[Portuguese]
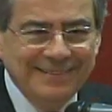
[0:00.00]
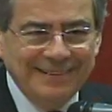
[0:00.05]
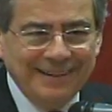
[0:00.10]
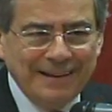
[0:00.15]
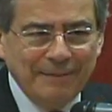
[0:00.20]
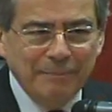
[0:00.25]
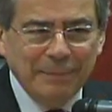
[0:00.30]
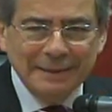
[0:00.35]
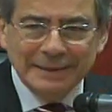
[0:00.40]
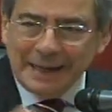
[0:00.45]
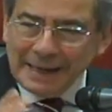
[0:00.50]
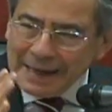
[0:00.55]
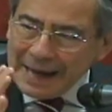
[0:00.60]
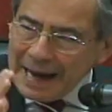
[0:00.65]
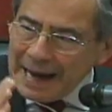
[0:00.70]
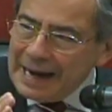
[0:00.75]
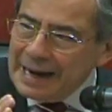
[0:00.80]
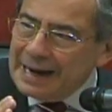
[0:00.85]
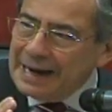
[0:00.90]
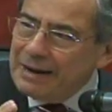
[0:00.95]
A banda
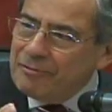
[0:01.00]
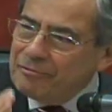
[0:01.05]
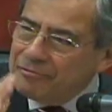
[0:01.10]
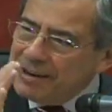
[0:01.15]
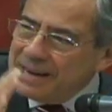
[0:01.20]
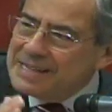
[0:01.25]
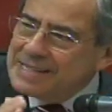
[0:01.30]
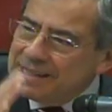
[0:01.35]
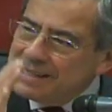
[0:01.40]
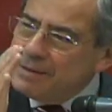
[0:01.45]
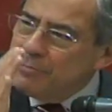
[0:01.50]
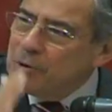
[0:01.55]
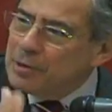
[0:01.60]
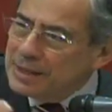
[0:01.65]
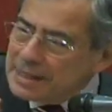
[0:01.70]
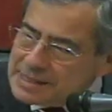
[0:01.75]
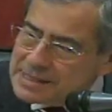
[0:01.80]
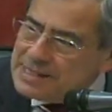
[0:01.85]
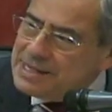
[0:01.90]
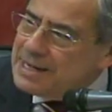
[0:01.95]
larga faz a
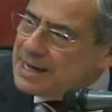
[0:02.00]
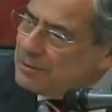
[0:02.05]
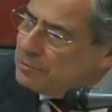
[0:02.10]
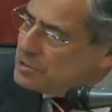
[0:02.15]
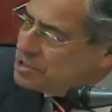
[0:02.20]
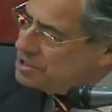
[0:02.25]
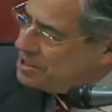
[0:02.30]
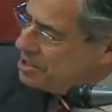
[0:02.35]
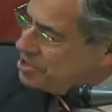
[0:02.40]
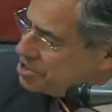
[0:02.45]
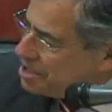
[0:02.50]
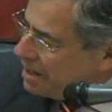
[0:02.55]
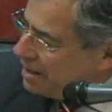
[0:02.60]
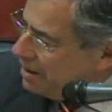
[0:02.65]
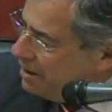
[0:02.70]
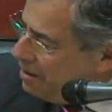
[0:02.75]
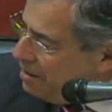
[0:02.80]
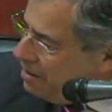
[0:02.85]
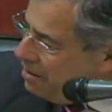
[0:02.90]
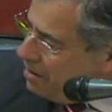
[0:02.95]
democracia, ou seja,
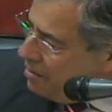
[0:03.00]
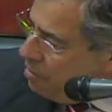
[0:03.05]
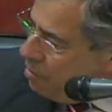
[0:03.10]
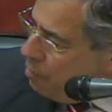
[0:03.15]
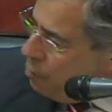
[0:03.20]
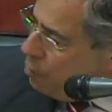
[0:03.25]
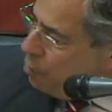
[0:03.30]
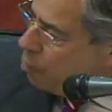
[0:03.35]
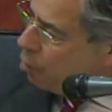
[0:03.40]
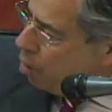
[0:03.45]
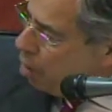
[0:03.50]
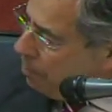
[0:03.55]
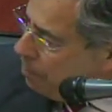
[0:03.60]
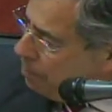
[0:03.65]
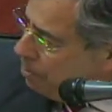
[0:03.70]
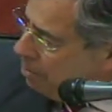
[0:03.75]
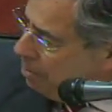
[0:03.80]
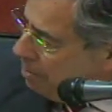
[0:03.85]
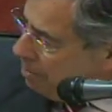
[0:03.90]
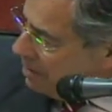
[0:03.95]
o
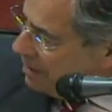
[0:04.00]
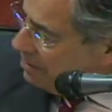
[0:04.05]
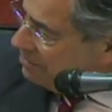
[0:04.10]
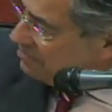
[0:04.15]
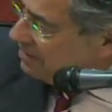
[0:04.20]
copo, ele